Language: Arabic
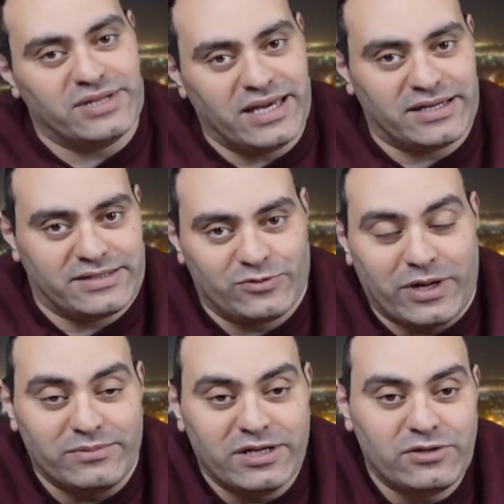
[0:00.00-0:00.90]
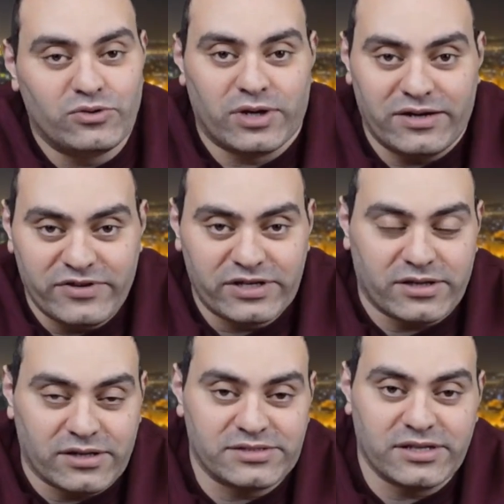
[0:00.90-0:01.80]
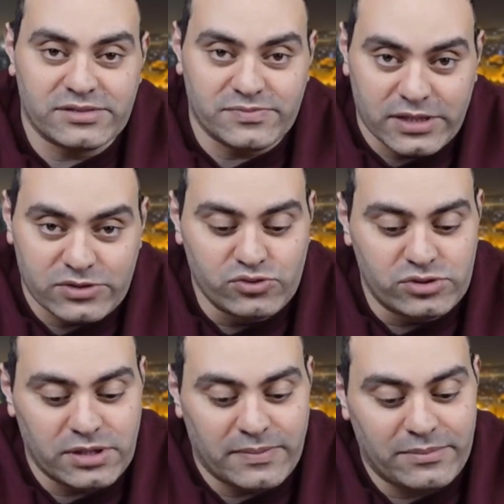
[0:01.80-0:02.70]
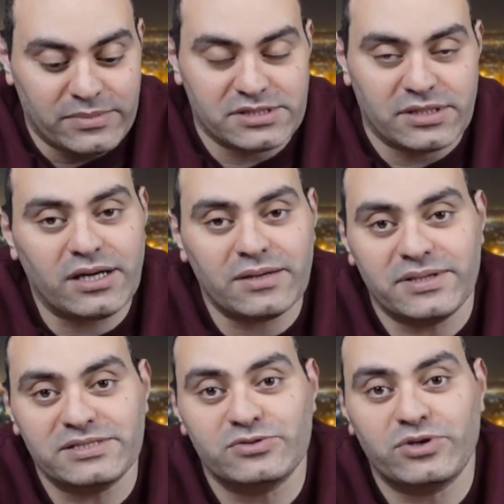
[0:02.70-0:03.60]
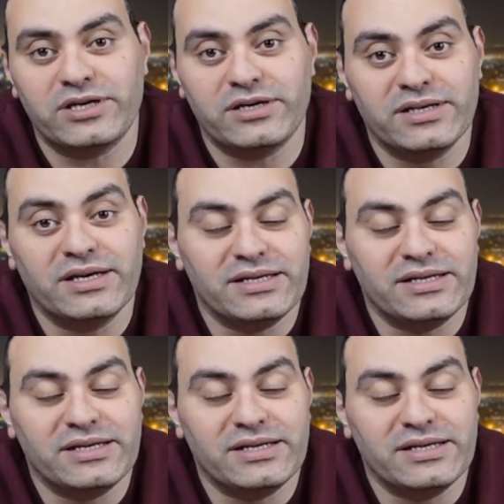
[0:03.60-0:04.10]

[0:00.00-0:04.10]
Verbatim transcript: من الاخر وعاملين له على فكره خصائص مخصوص لمحمد صلاح بحيث ان هو